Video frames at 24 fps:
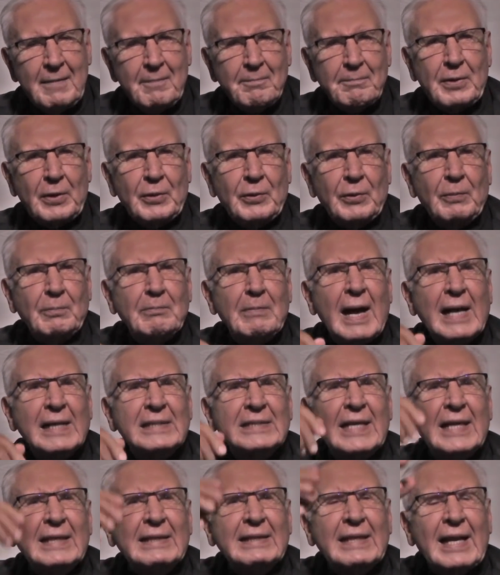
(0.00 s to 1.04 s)
pero
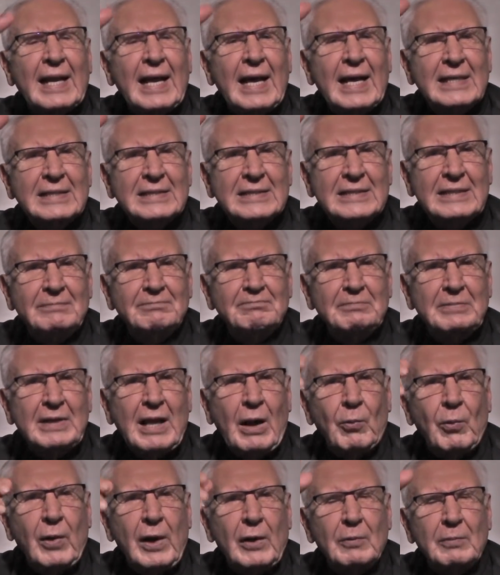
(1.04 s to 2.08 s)
más atrás,
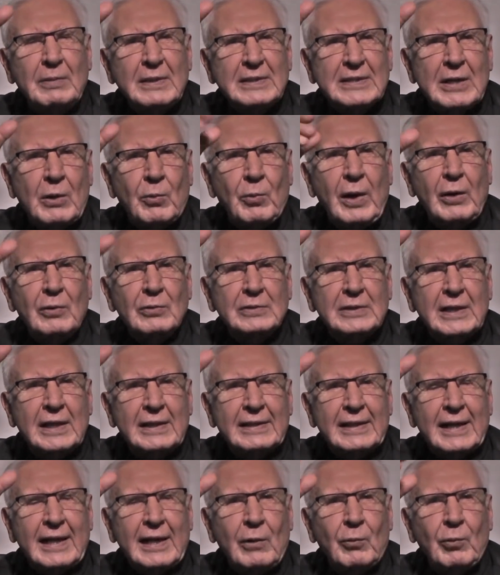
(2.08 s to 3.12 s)
abuelos, bisabuelos,
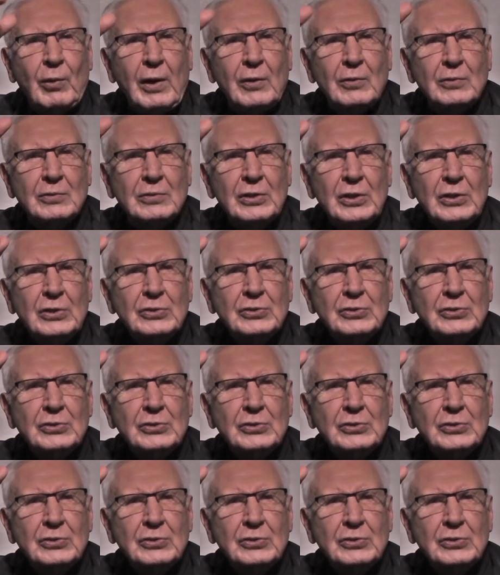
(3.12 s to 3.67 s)
tatarabuelos,